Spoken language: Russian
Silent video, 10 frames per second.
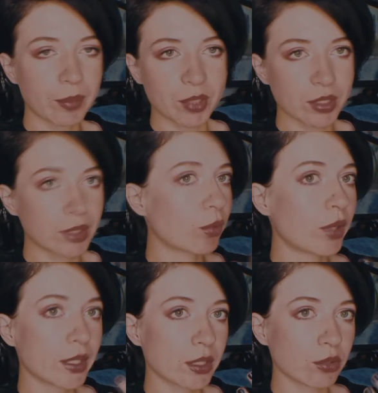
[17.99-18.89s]
И, пожалуйста, не
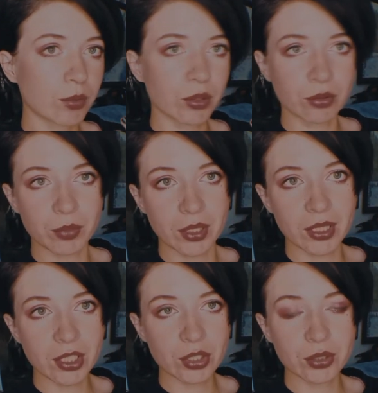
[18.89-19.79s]
пугайтесь, что у меня такой
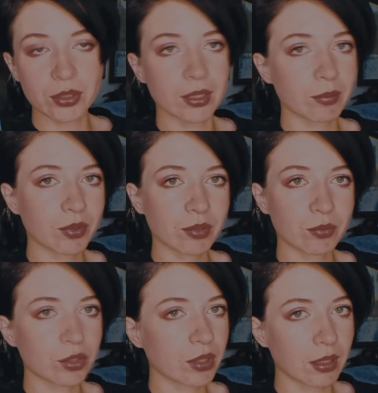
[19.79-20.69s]
макияж сегодня,
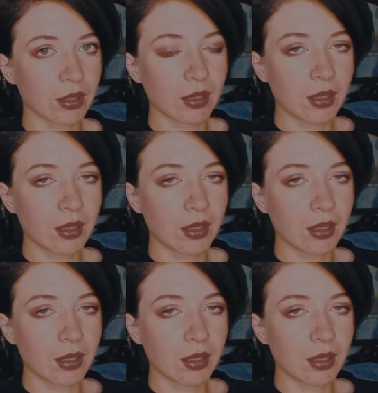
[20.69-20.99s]
потому что